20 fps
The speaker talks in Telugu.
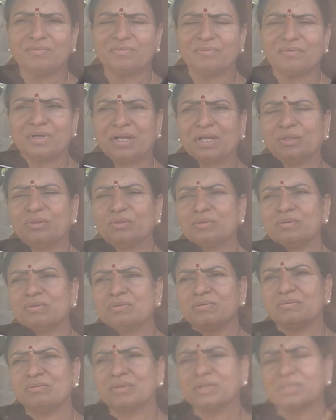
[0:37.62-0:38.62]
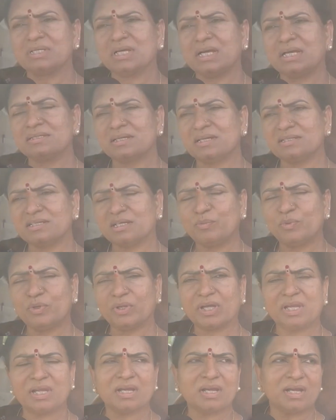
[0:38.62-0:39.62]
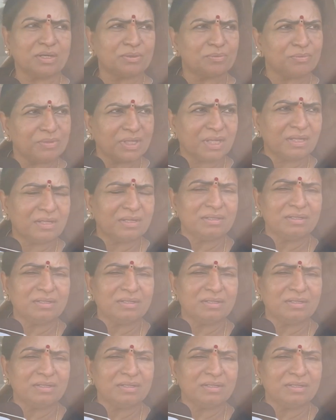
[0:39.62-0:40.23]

వారితో శాసనసభ్యుడిగానే కాకుండా